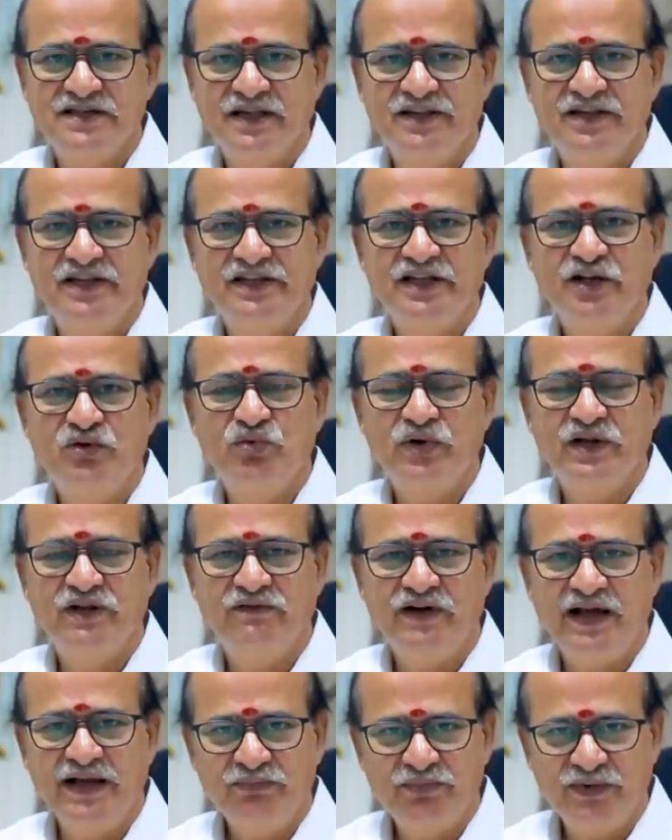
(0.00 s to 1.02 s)
சந்திக்கக்கூடிய
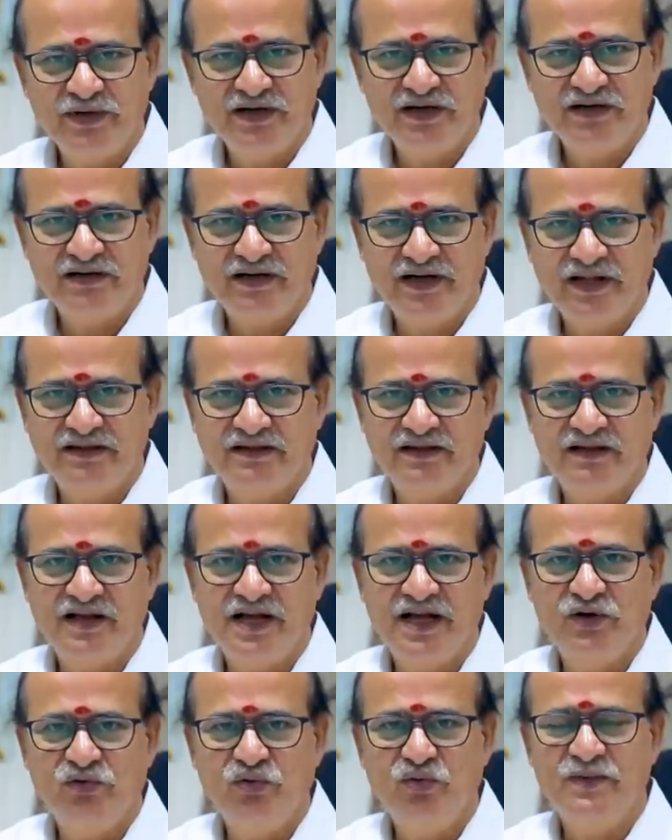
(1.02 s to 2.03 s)
வாய்ப்புகள்
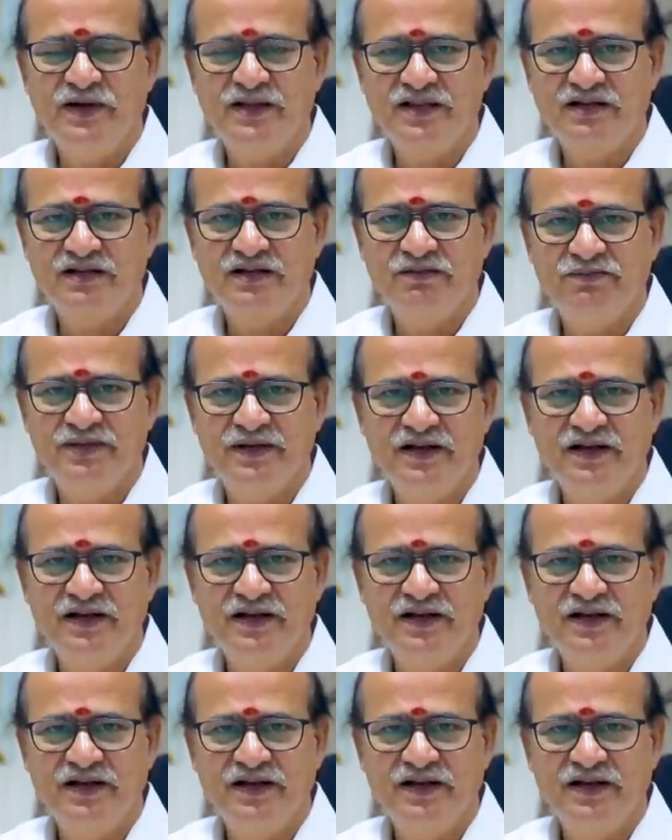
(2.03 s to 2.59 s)
கிடைத்ததாகவும் அதற்கு